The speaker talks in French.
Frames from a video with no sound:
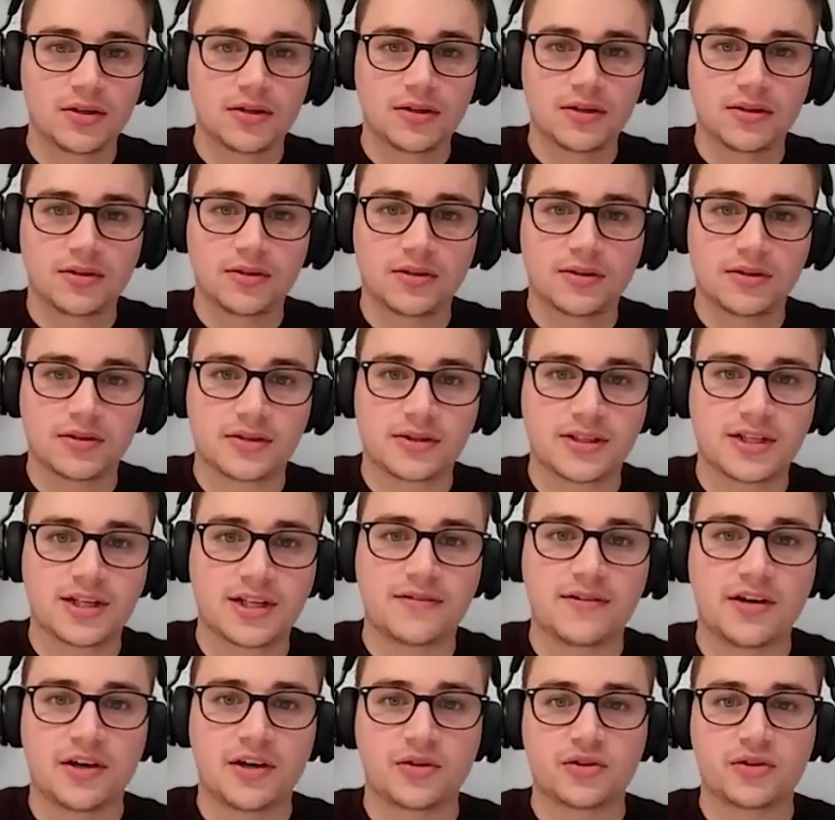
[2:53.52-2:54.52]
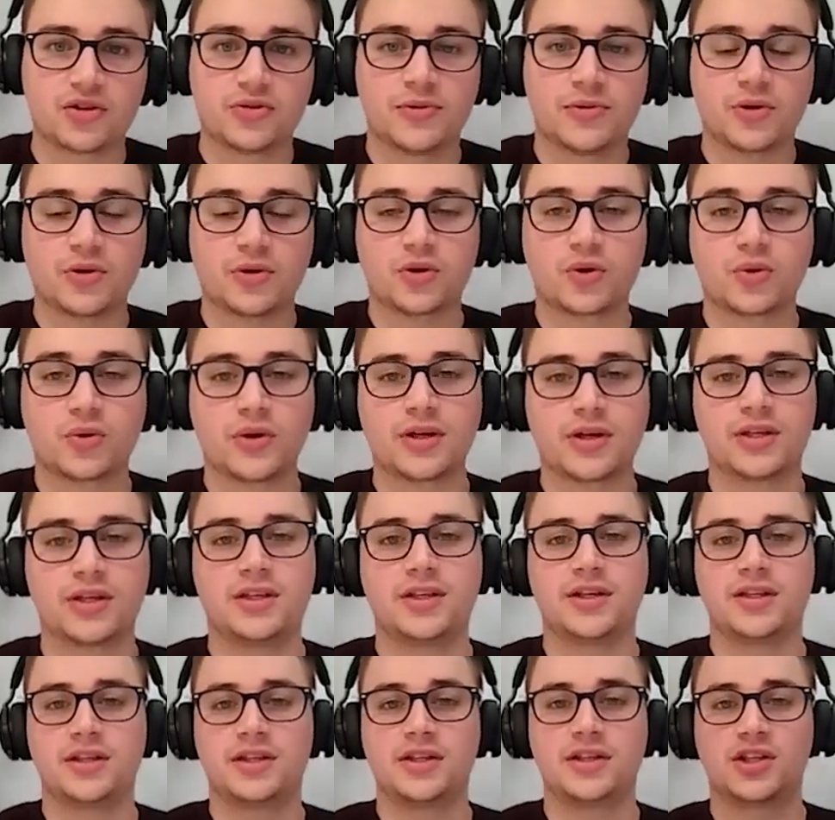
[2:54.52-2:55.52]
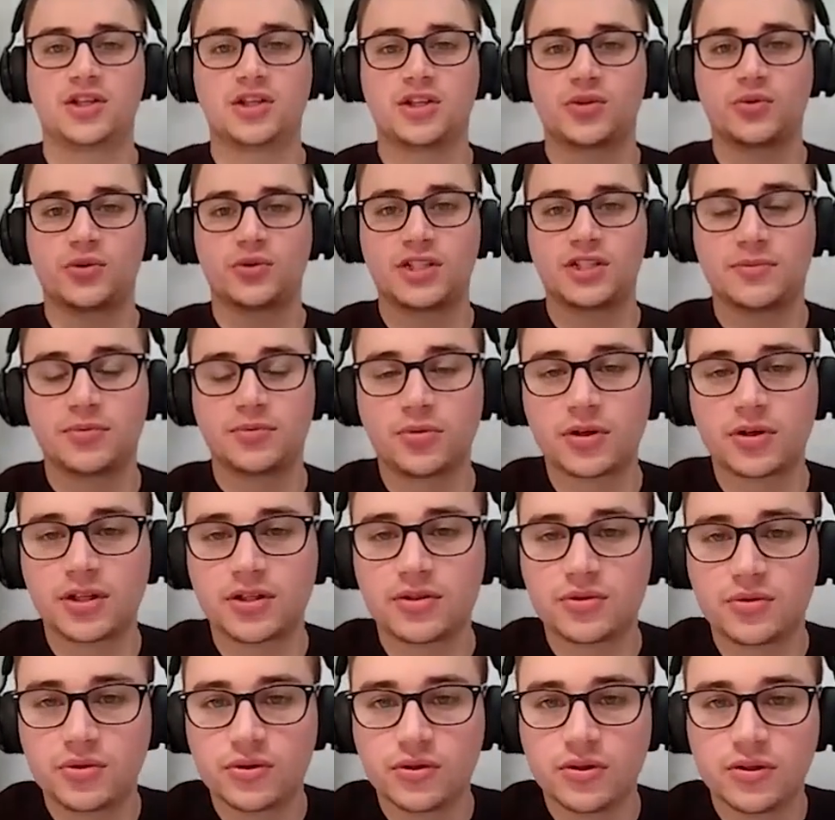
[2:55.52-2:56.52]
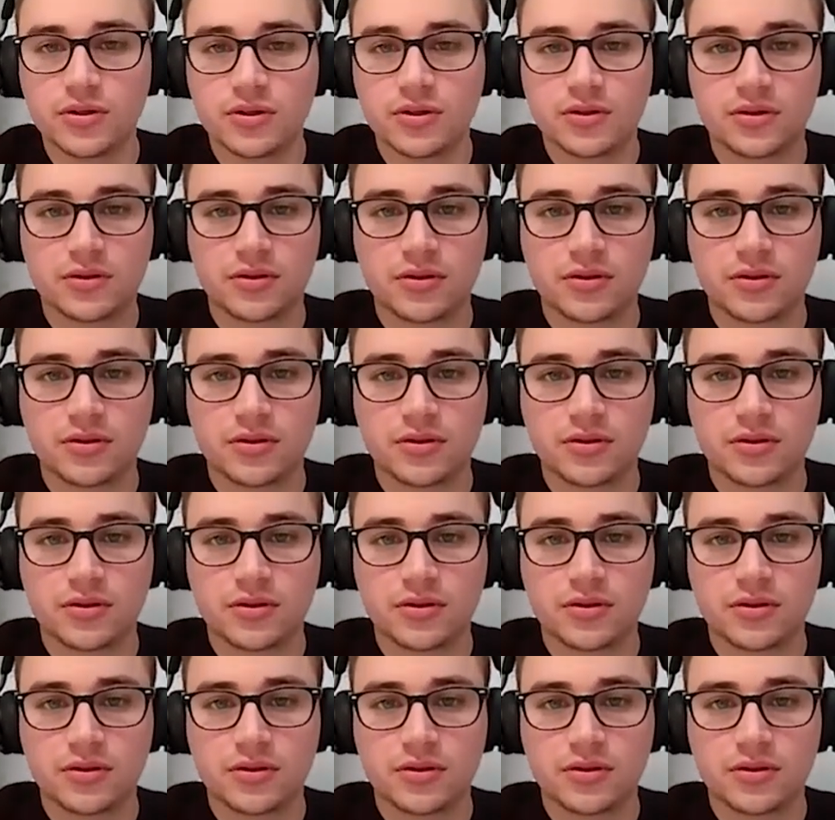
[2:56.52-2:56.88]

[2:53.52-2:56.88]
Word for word: C'est la variante numéro 3 qui a été choisie pour l'étude